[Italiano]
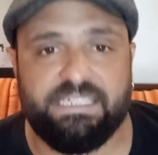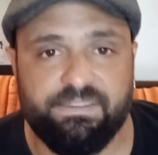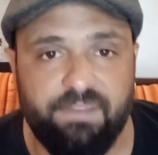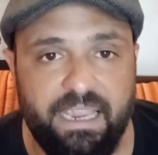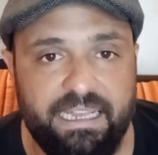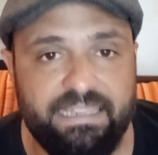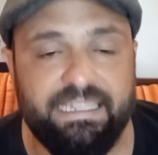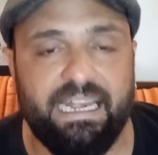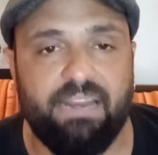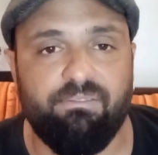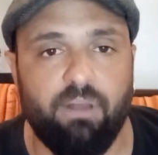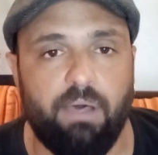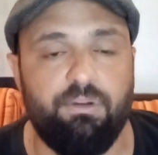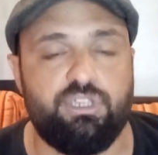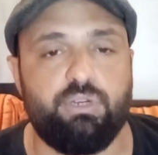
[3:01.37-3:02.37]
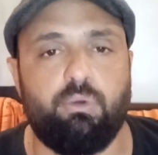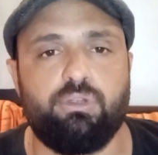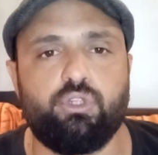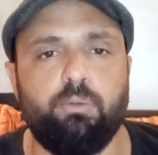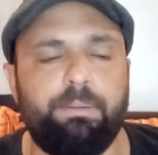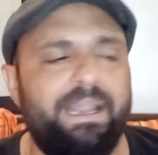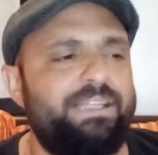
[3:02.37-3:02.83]
svendere Vlaovic a
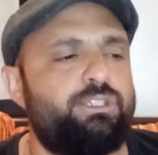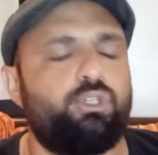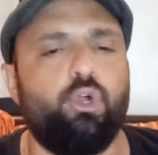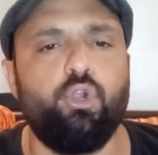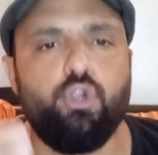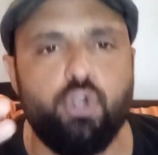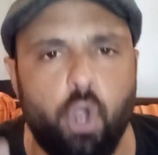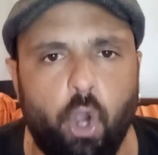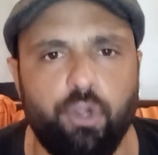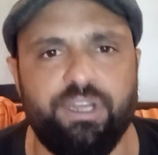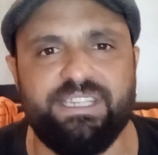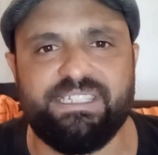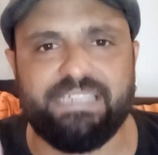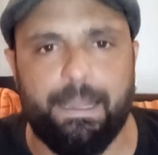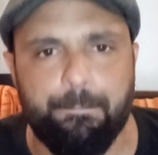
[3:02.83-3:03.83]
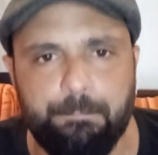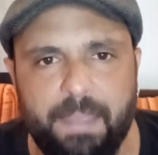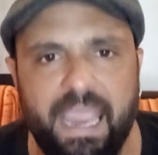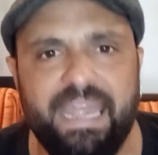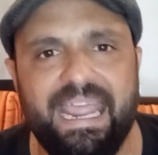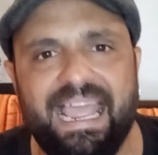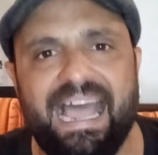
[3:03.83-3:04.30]
questo prezzo non sta
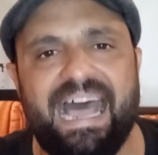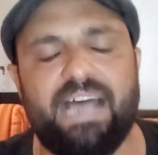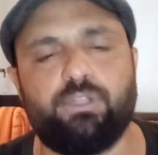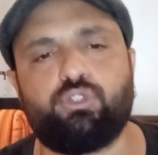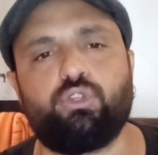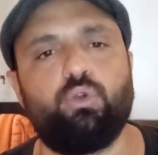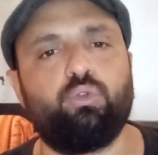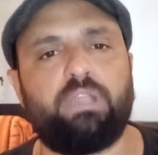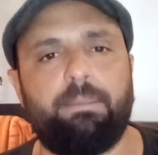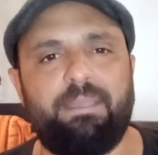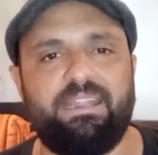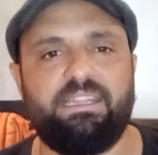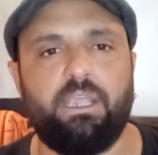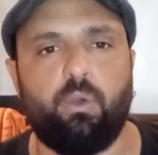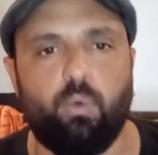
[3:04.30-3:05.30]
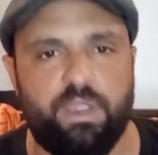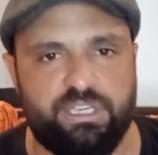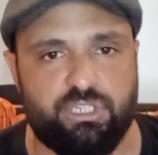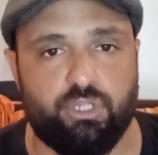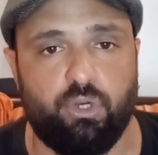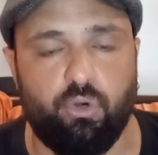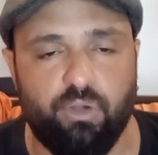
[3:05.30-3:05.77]
bene assolutamente.
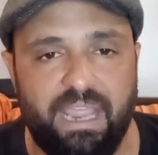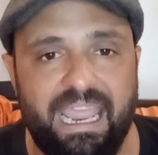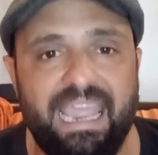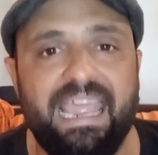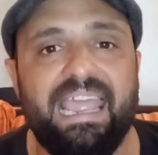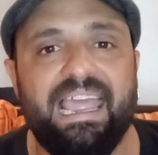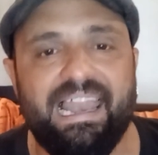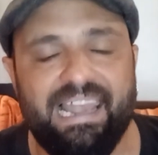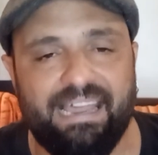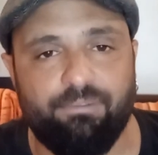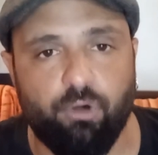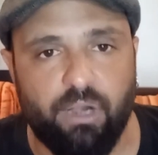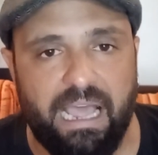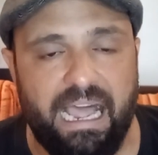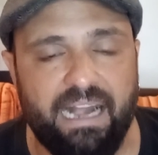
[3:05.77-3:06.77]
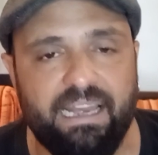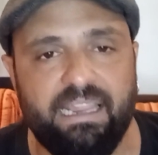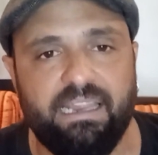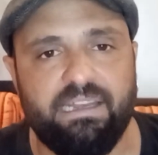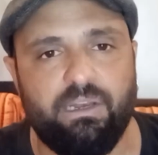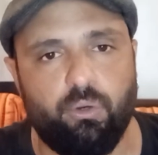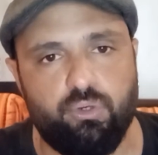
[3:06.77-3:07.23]
Questo non è
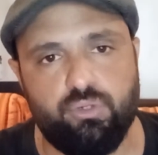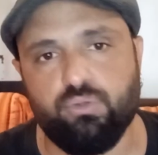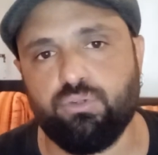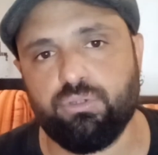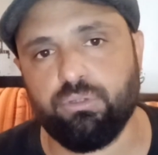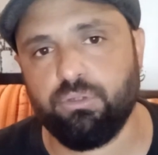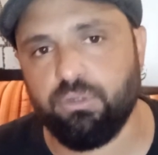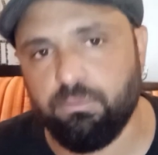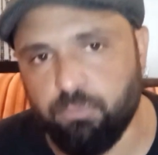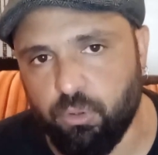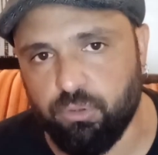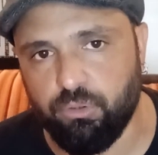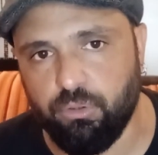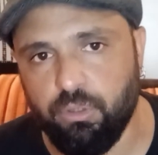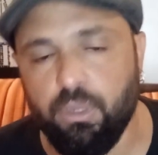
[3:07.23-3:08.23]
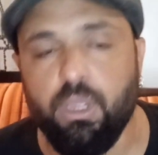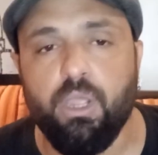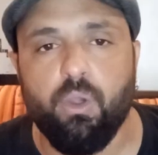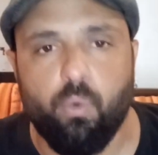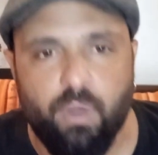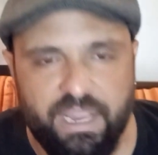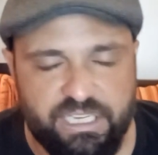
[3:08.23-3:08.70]
lavorare nello giusto modo.
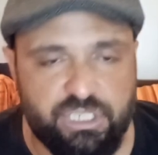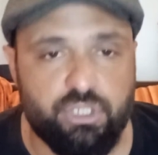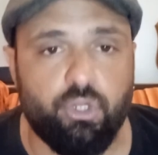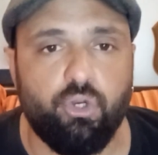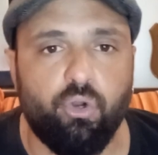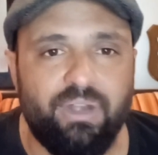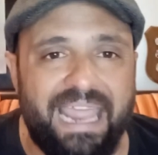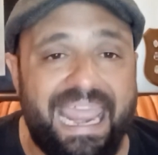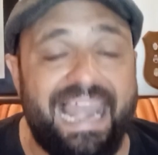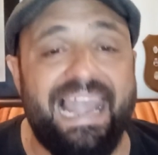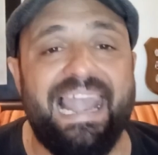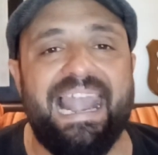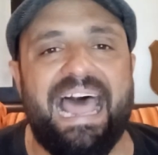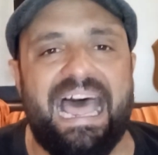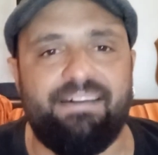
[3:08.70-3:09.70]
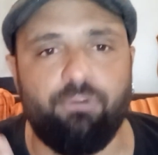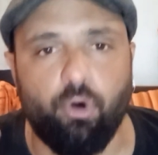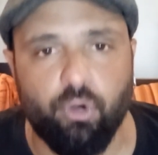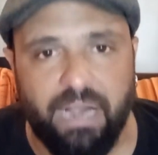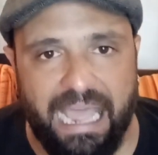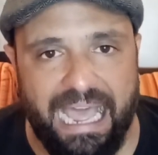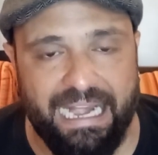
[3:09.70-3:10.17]
Questo non è
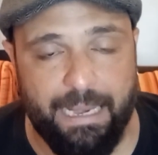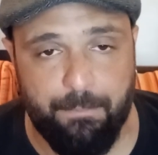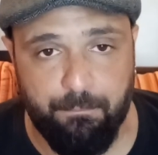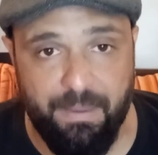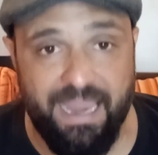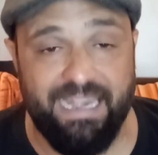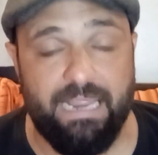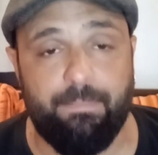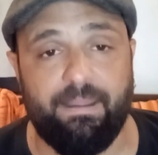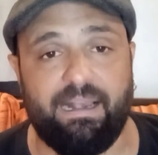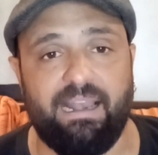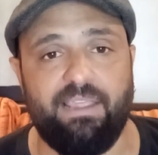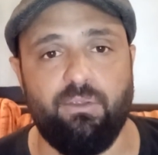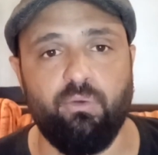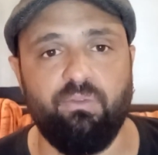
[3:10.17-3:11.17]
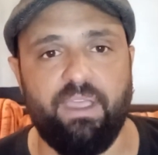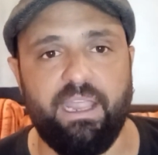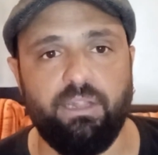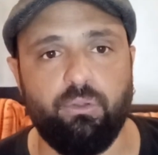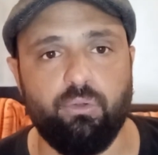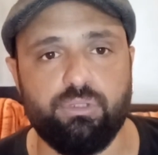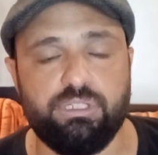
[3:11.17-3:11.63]
lavorare bene per la
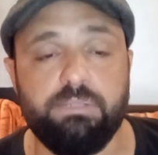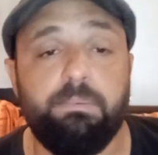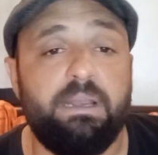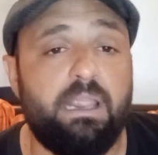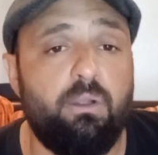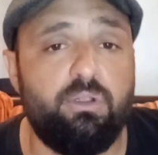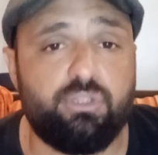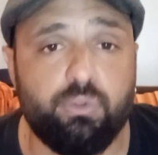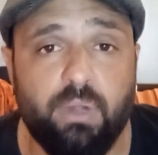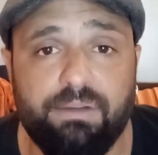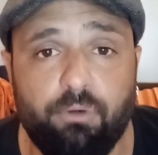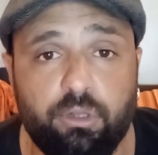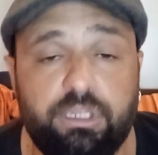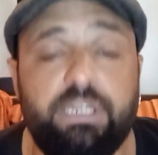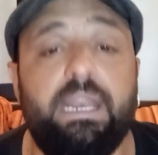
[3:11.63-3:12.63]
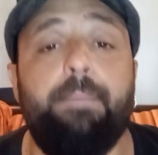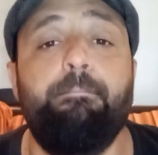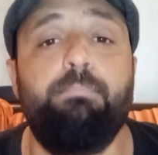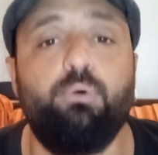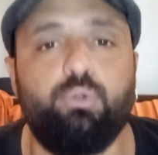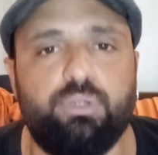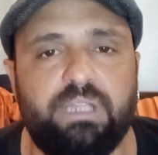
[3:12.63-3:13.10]
Juventus, perché questo qua vuol dire
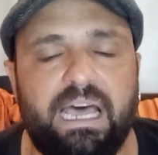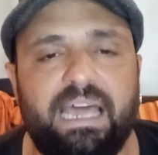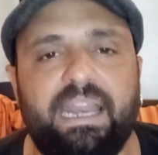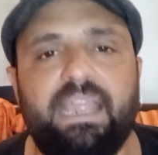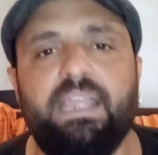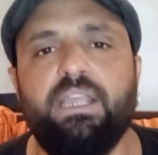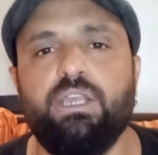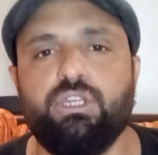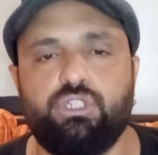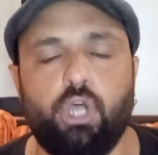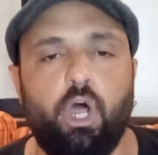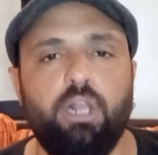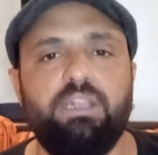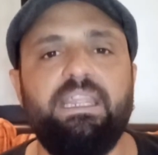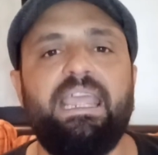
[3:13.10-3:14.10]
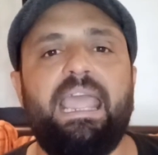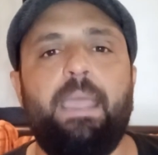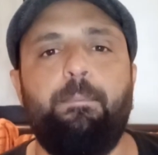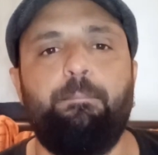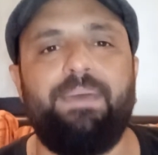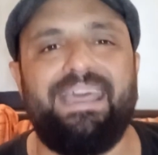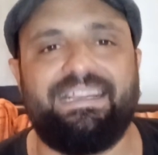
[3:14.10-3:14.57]
buttare soldi
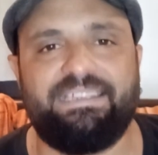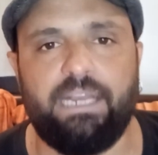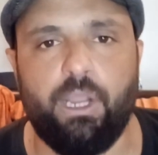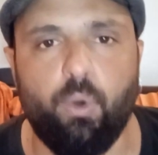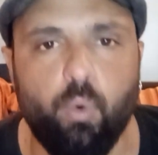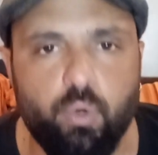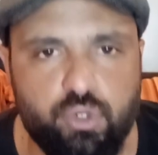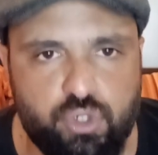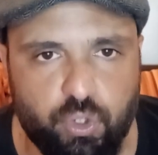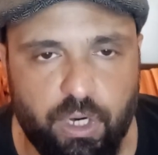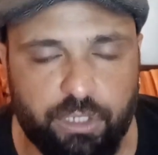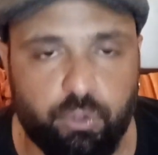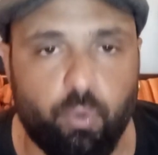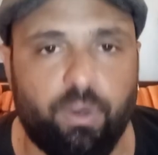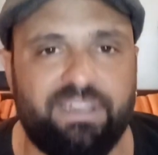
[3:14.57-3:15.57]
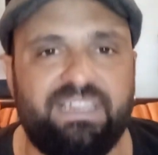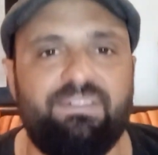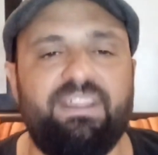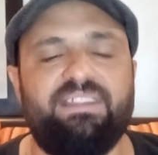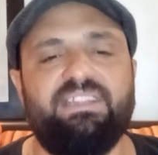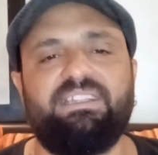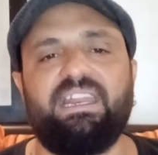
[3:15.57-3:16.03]
e perdere un giocatore di
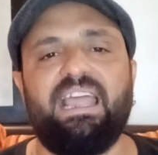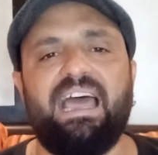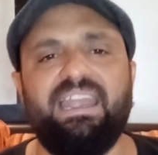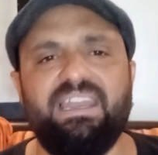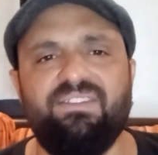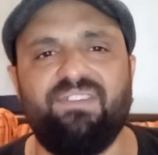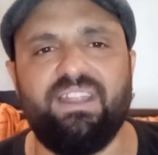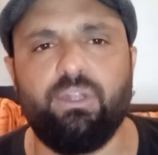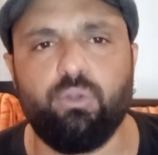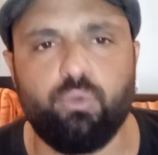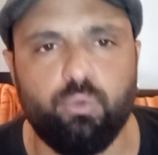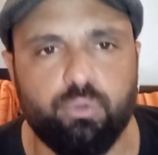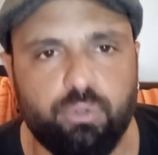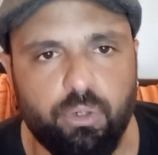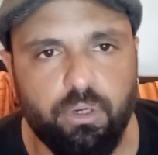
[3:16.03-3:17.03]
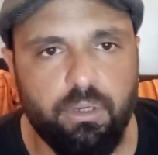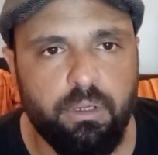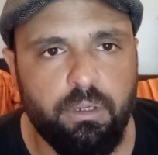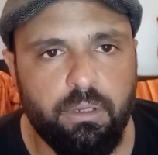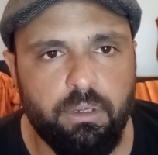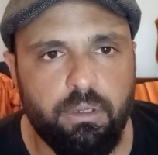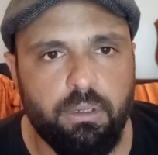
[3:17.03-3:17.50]
23 anni
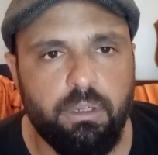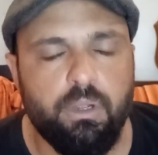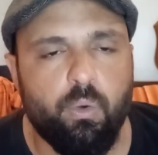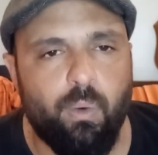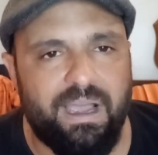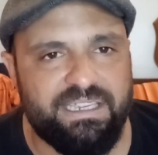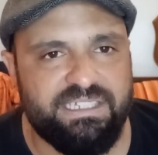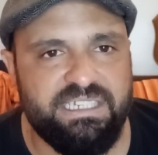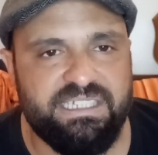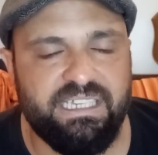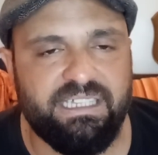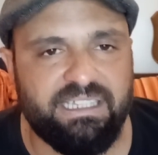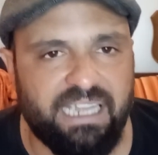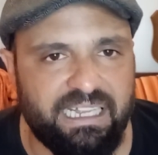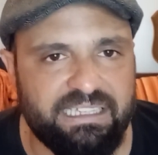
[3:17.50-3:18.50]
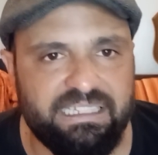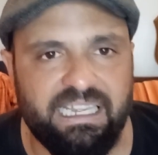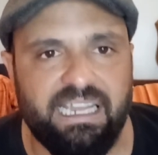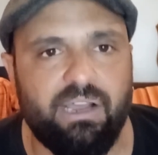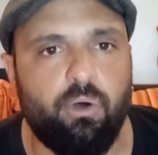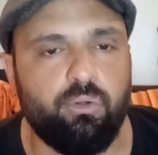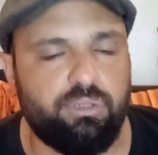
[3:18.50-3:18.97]
venduto quasi
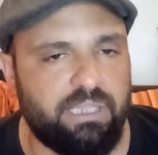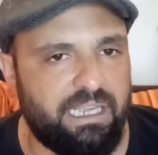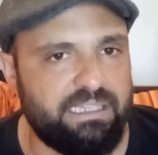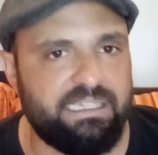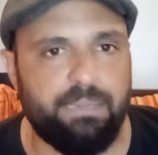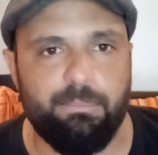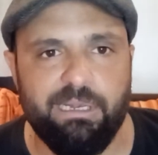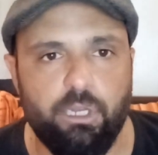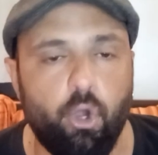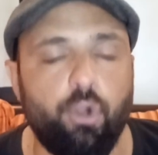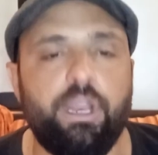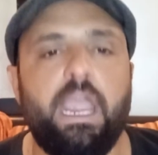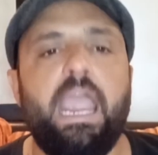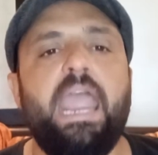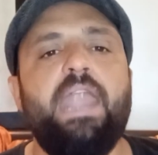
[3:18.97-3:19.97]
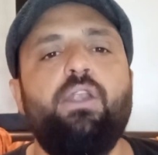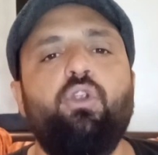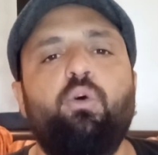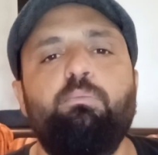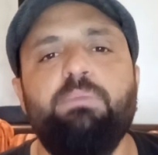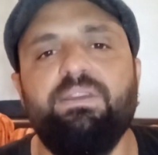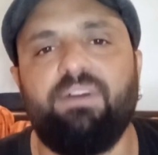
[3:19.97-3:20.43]
70-80 milioni. E
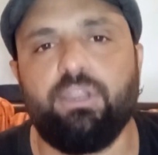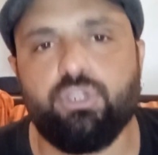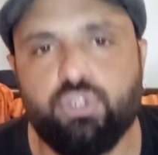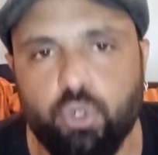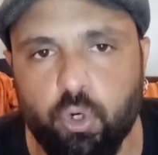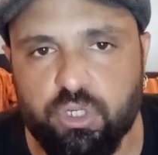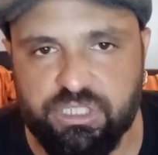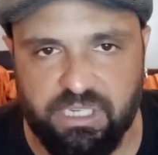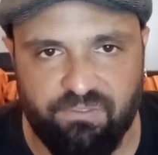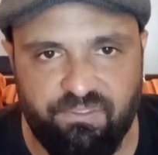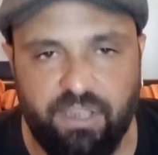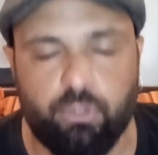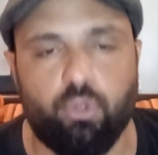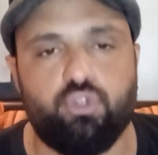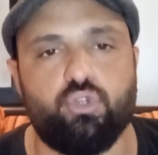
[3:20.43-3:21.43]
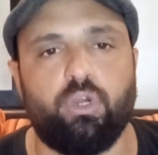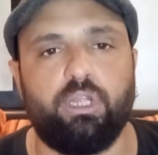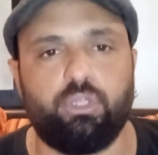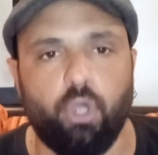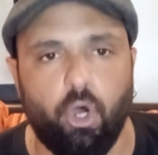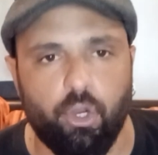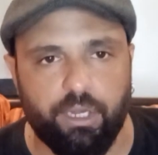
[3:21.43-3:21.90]
non mi va giù se vedo
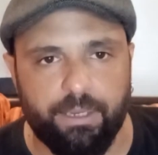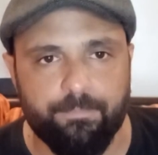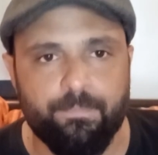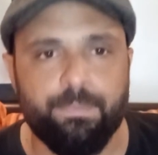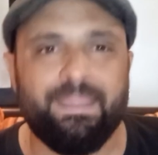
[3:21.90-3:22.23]
giocatori